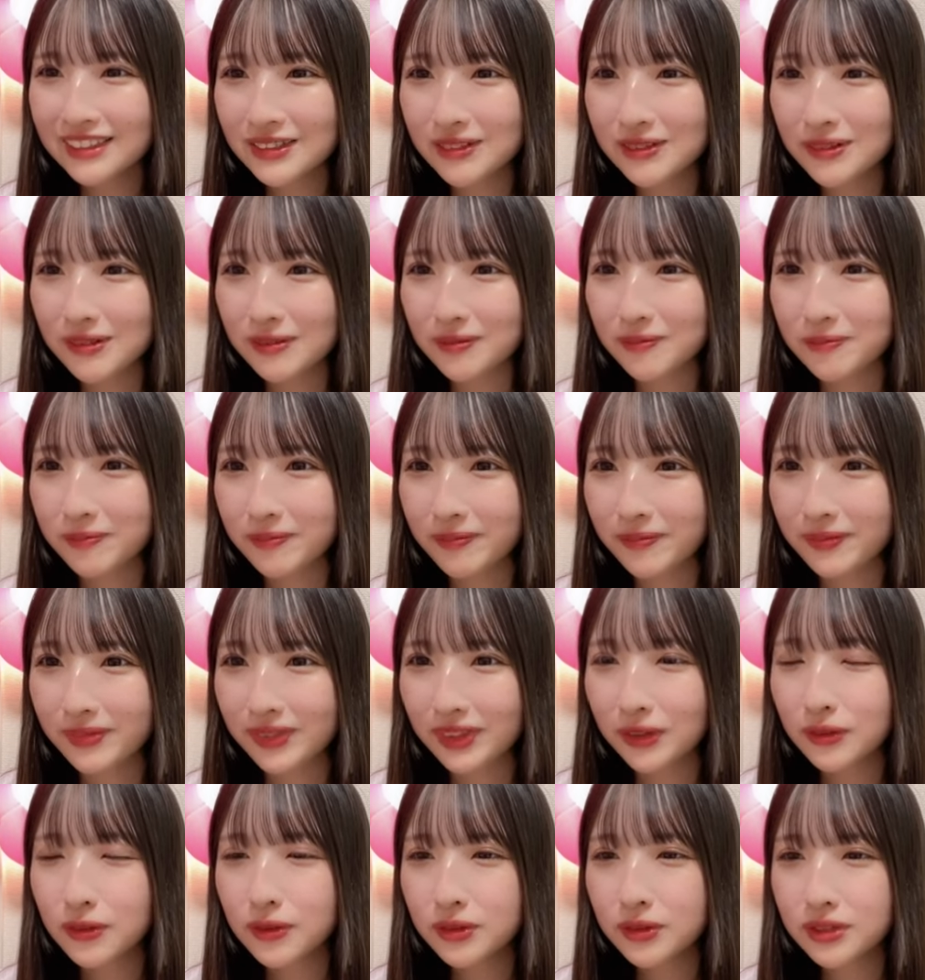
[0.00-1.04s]
そう
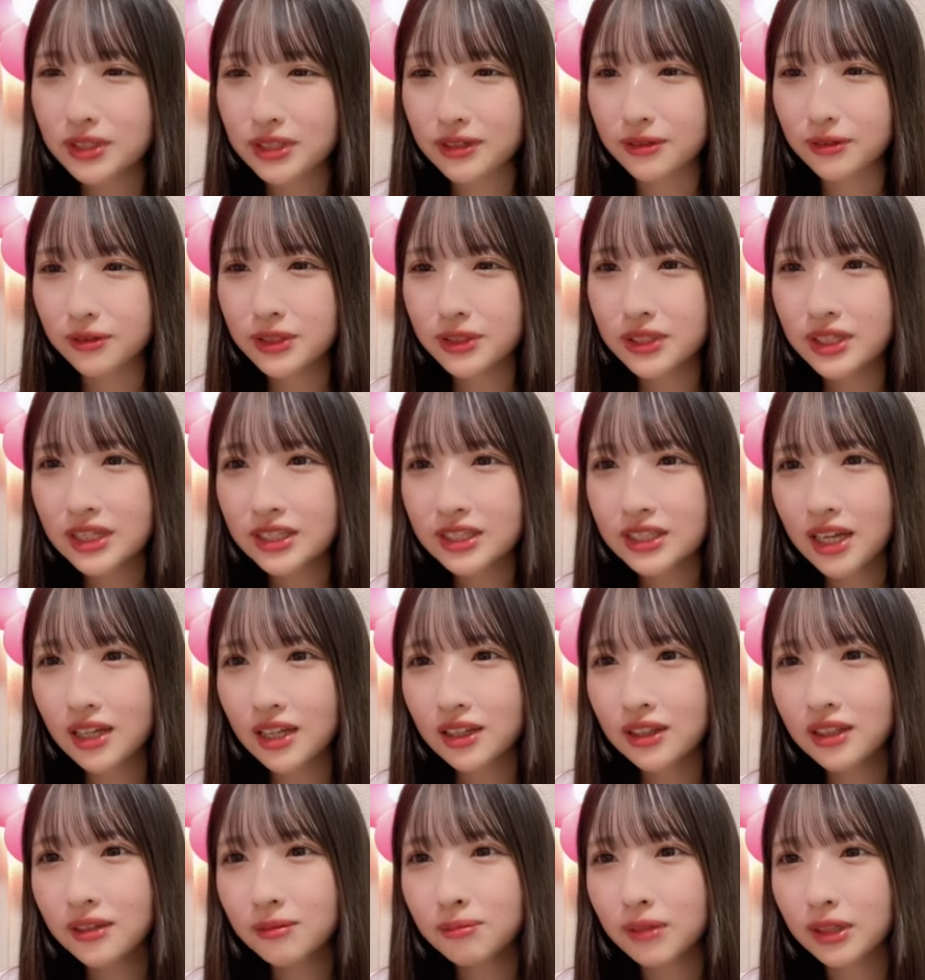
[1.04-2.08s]
ここちゃん推しは
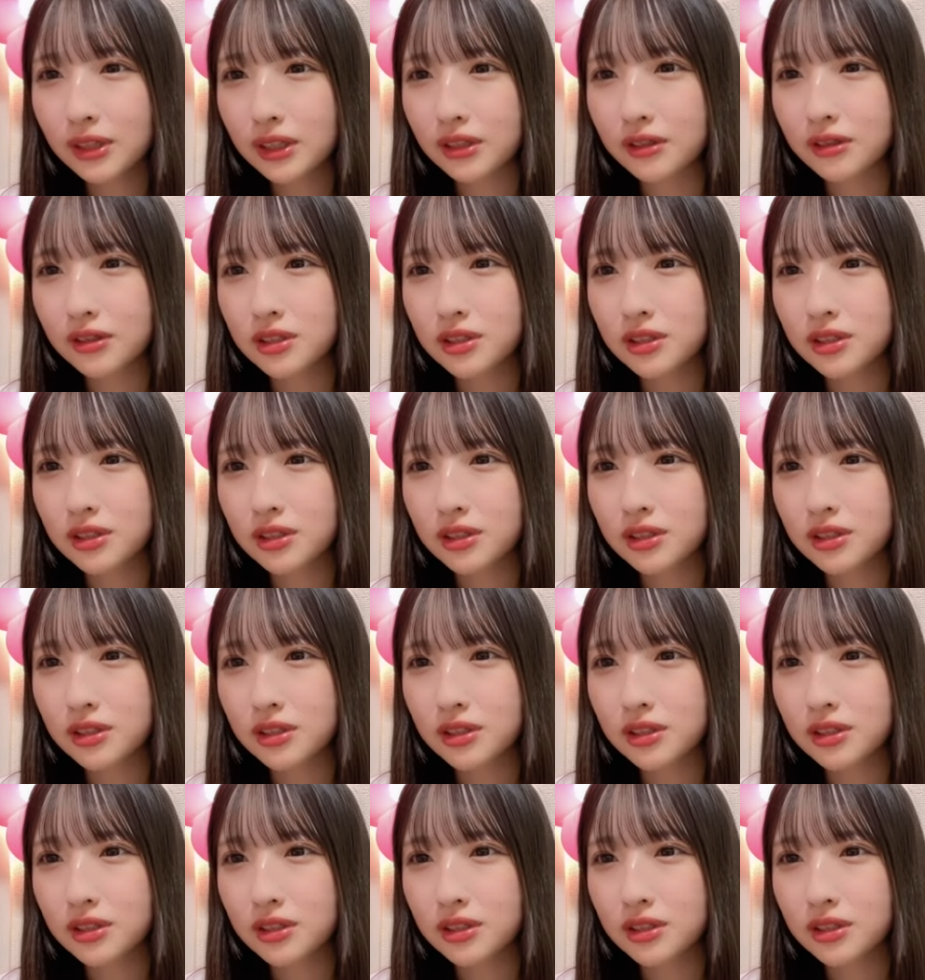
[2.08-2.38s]
3人まで